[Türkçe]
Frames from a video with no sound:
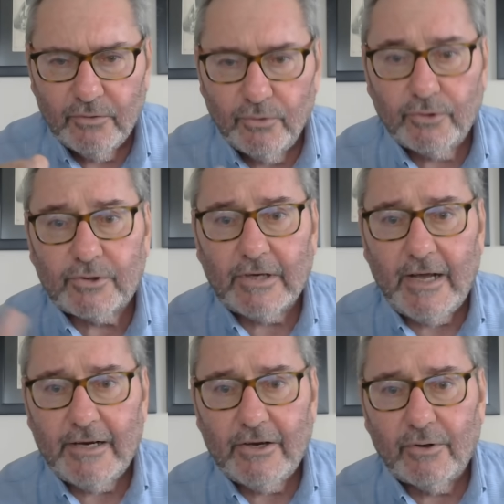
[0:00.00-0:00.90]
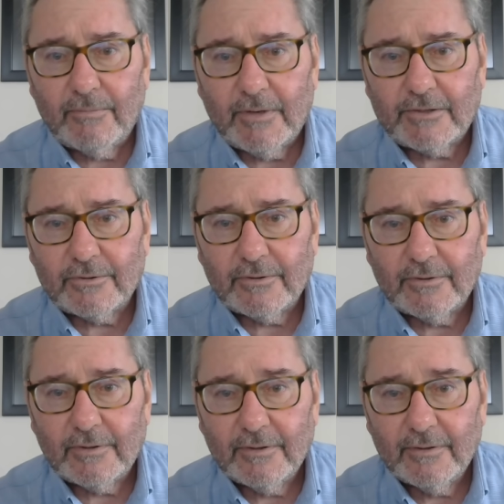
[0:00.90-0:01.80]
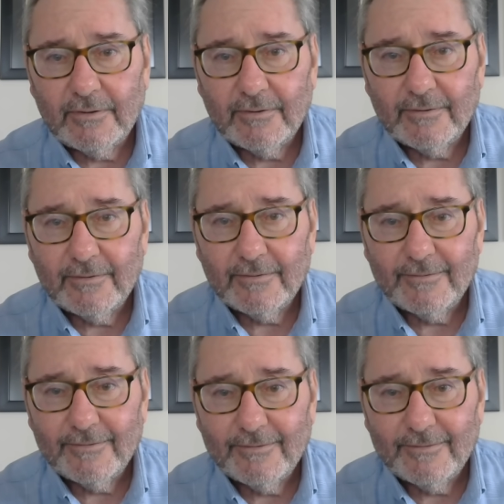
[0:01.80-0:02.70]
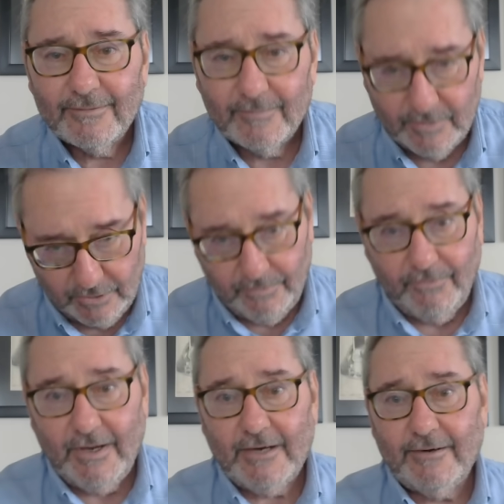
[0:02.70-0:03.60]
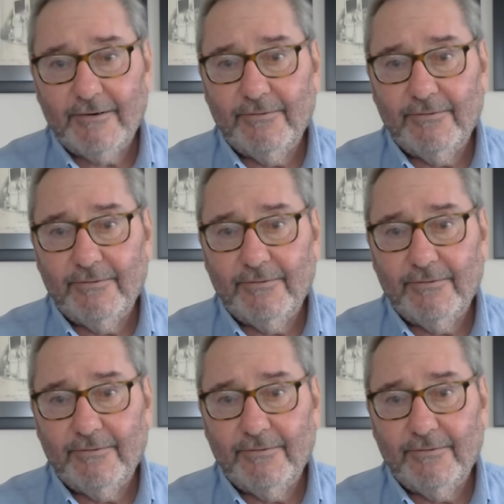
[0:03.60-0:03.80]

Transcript: 3 saniye olmak zorunda. Bir de bu var.